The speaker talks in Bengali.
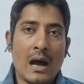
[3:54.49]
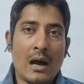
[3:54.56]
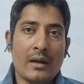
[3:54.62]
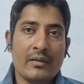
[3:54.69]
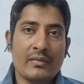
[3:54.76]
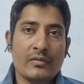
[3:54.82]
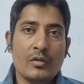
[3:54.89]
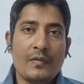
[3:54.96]

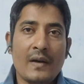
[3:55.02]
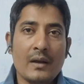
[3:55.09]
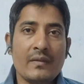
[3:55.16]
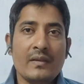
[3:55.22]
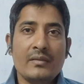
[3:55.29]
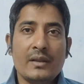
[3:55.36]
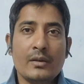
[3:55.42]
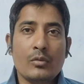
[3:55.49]
আর
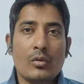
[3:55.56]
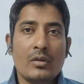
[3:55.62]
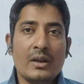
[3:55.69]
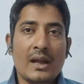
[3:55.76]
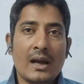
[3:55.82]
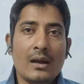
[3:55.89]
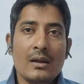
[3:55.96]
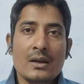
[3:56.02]
সুপারভিশন
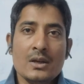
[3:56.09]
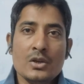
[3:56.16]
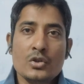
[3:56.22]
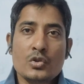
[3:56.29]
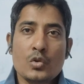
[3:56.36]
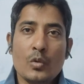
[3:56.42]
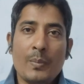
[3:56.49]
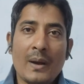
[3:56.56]
কোনটা
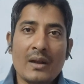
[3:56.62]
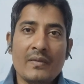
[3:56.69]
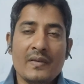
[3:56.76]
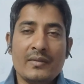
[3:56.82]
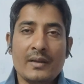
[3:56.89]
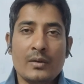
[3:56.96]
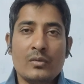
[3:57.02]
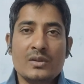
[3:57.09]
সুপারভিশন